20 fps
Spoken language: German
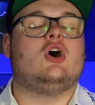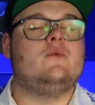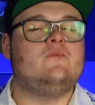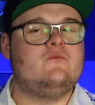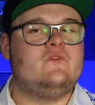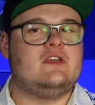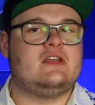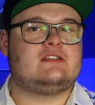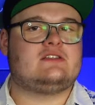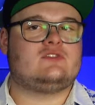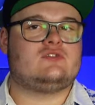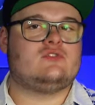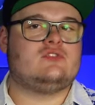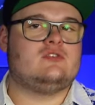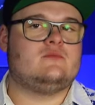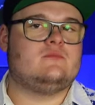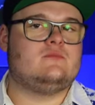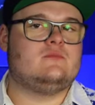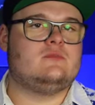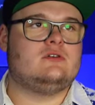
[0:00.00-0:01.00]
Kommen wir zu
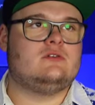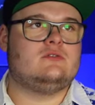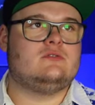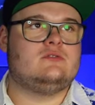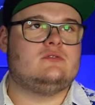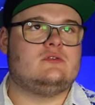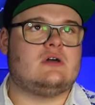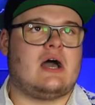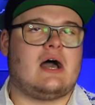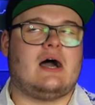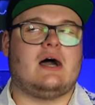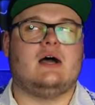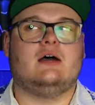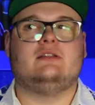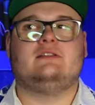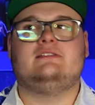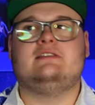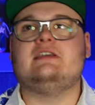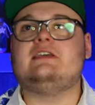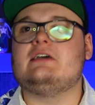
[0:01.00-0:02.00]
einem äh,
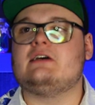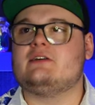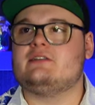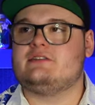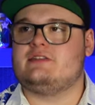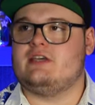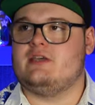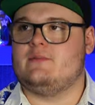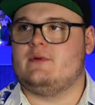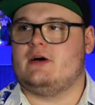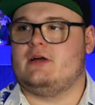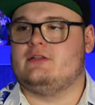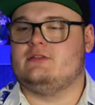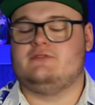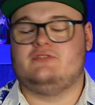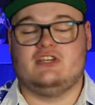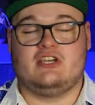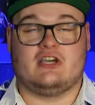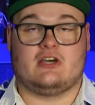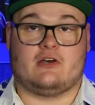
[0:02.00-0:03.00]
dickeren Thema,
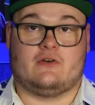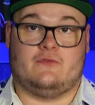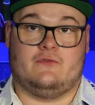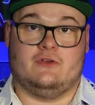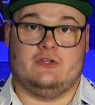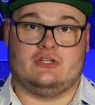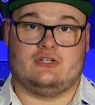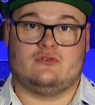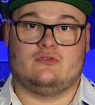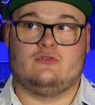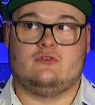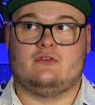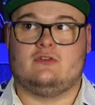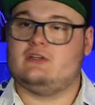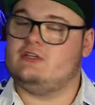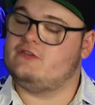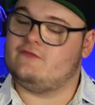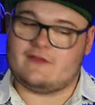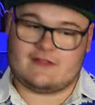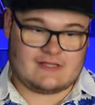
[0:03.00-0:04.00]
ein dickerer Fisch. Und
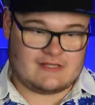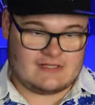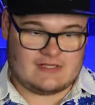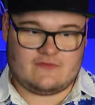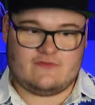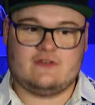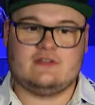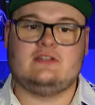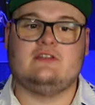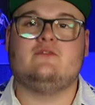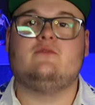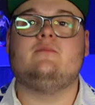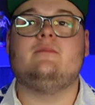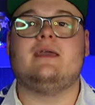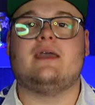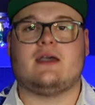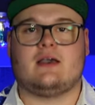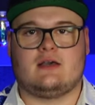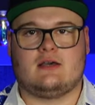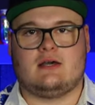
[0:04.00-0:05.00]
ich werde da definitiv
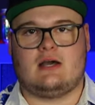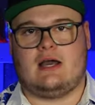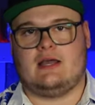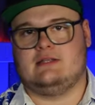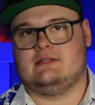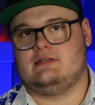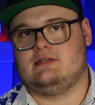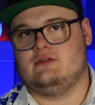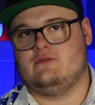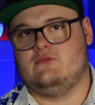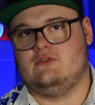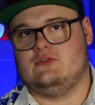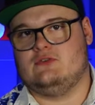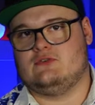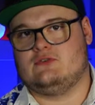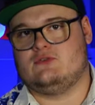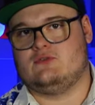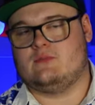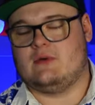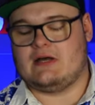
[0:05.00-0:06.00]
mehrere einzelne
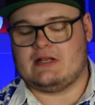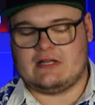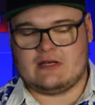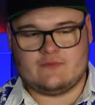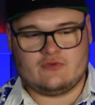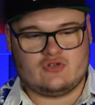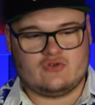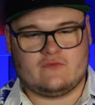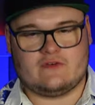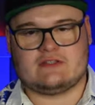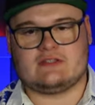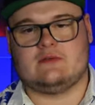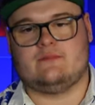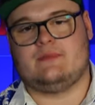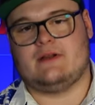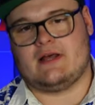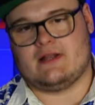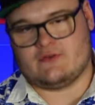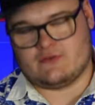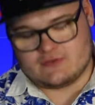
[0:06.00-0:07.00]
Videos zu machen. Da habe ich schon was
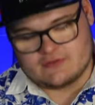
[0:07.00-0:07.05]
geplant.